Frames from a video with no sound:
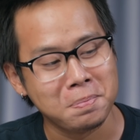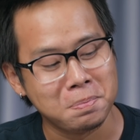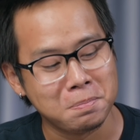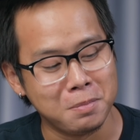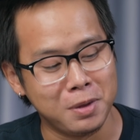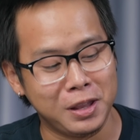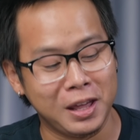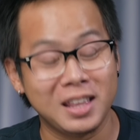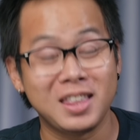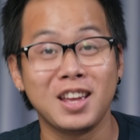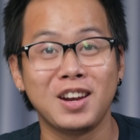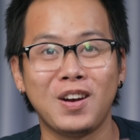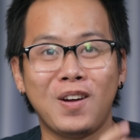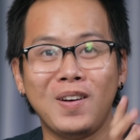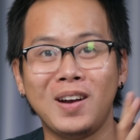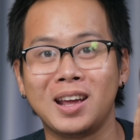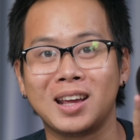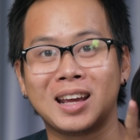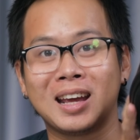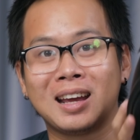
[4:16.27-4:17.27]
mình thấy chiếc nón
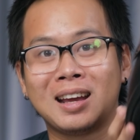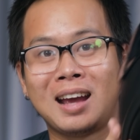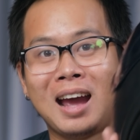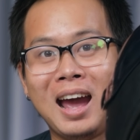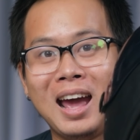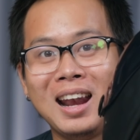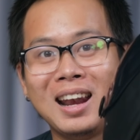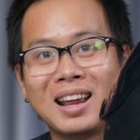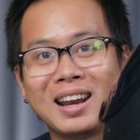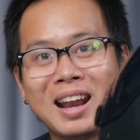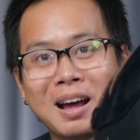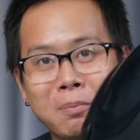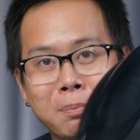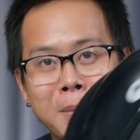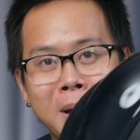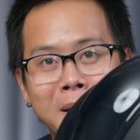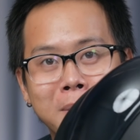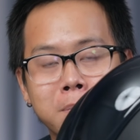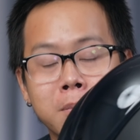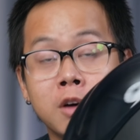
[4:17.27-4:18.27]
này khá là đặc
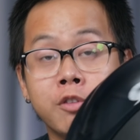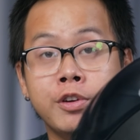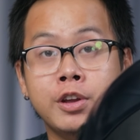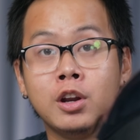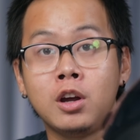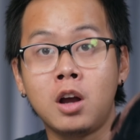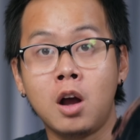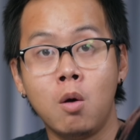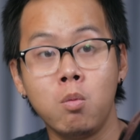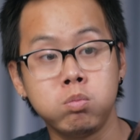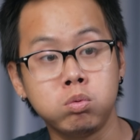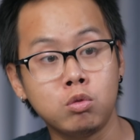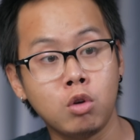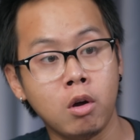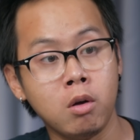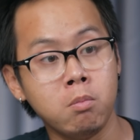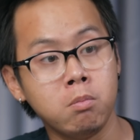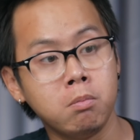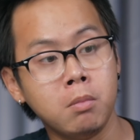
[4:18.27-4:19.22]
biệt bởi vì nó không có